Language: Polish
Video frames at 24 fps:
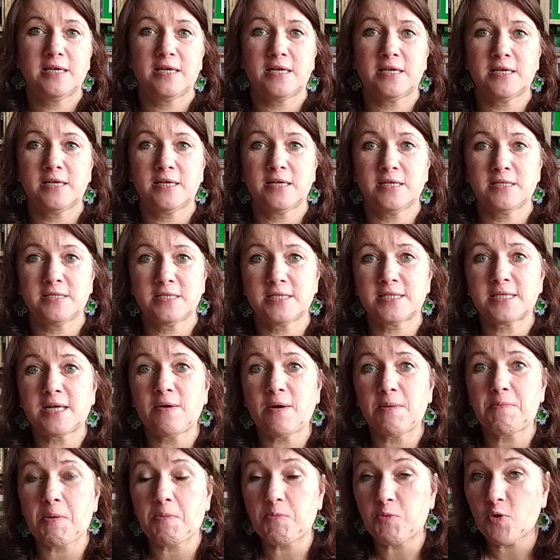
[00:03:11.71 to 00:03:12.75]
E,
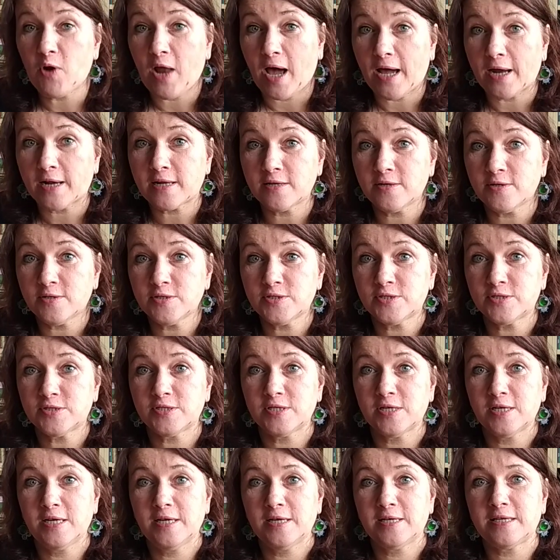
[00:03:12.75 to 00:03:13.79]
zyskała
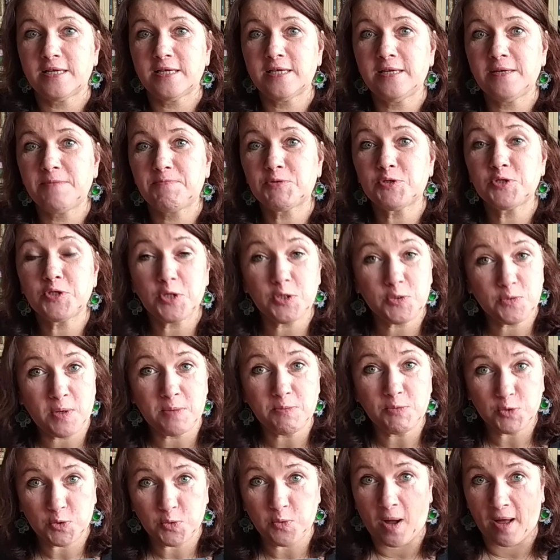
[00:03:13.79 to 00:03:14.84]
popularność i przyniosła
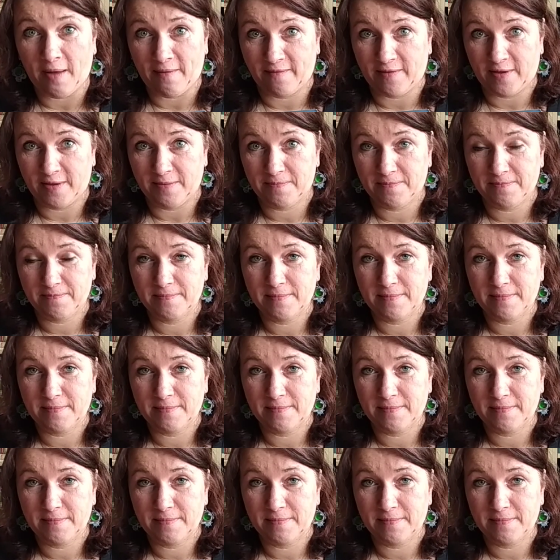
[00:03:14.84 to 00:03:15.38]
mu sławę.